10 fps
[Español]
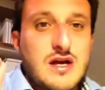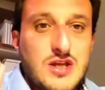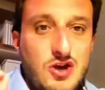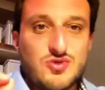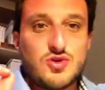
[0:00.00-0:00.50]

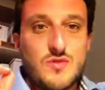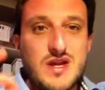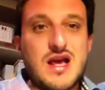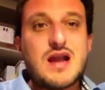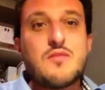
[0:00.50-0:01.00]
Y ahora es cuando
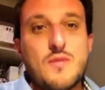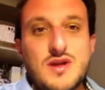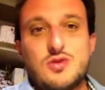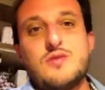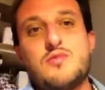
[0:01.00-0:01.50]
viene el
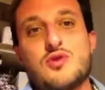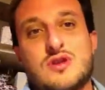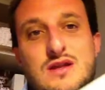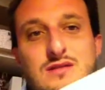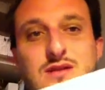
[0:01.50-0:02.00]
momento
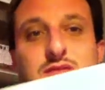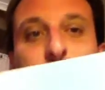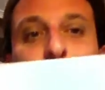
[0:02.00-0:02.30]
importante de la